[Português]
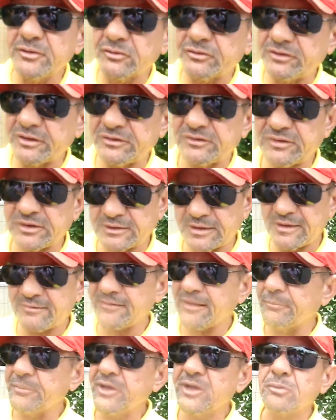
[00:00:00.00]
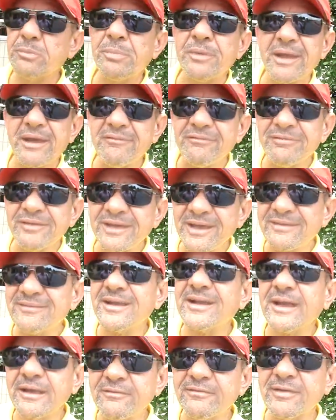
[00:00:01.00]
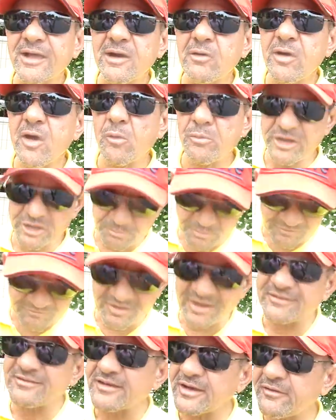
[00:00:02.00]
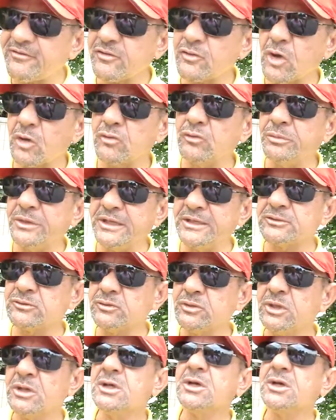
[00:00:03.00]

não sei se você está sabendo, para ver essa questão realmente, para fazer esse documento